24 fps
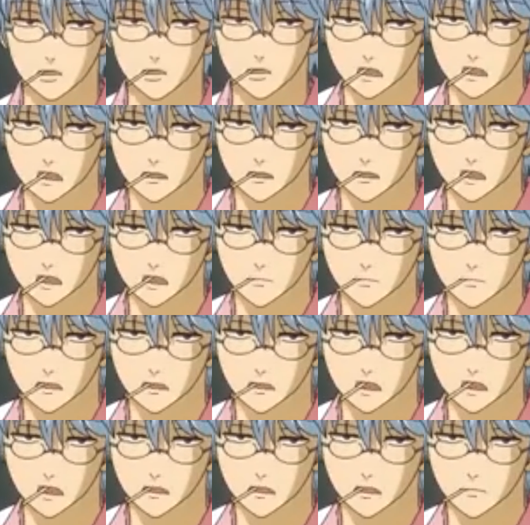はいで
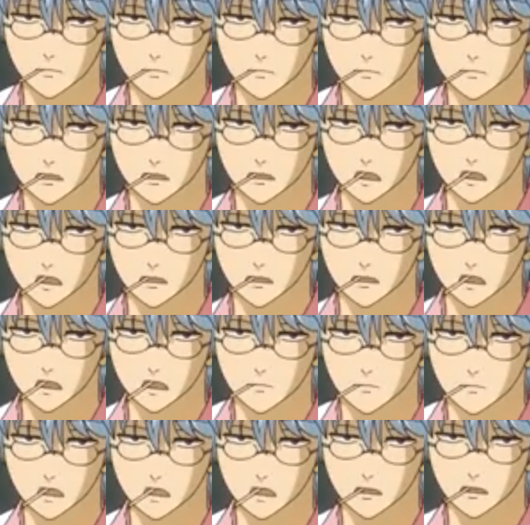次
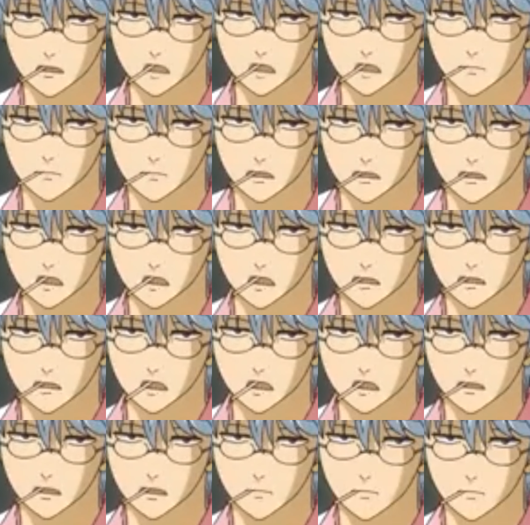スパイとか呪術師
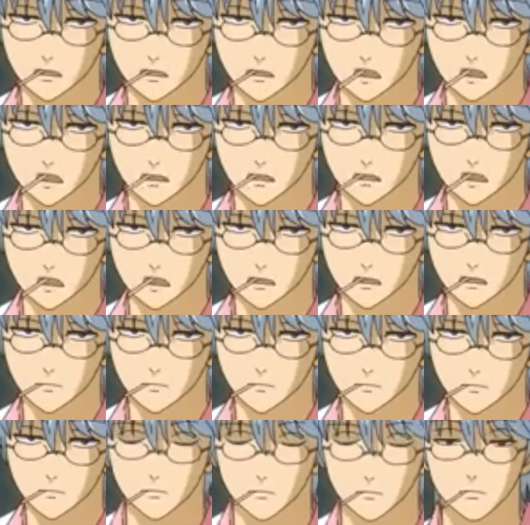とかに転職
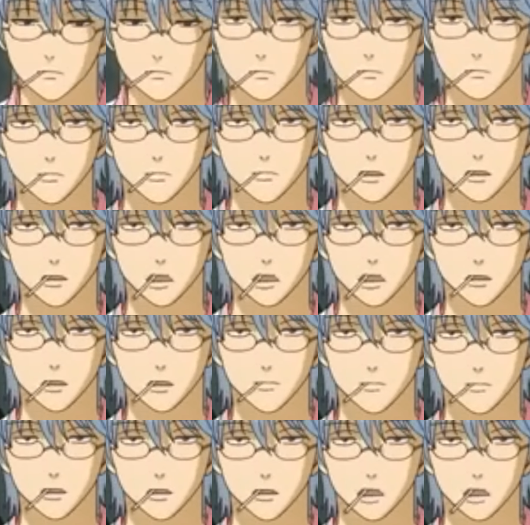もういい加
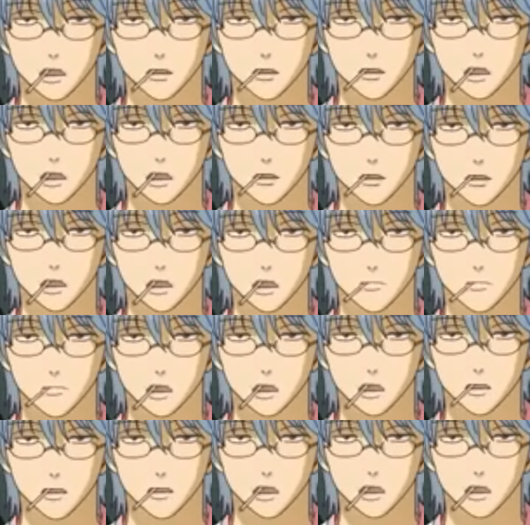減よろずやとかいう
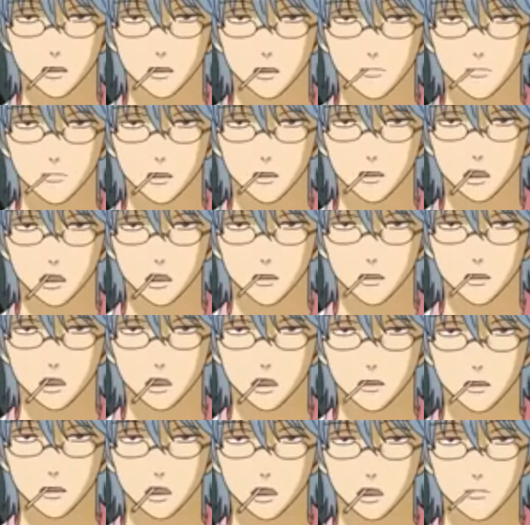地味な設定にも飽
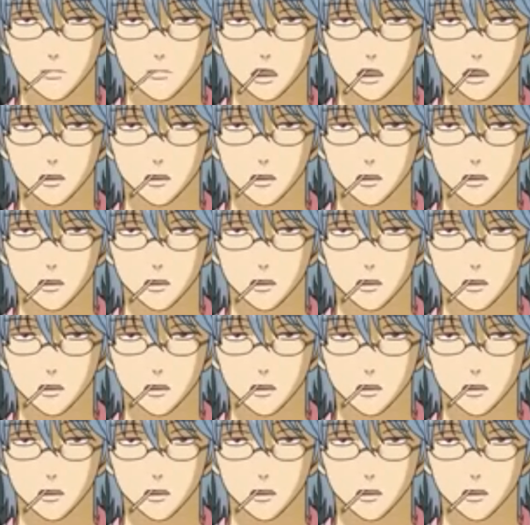きられてる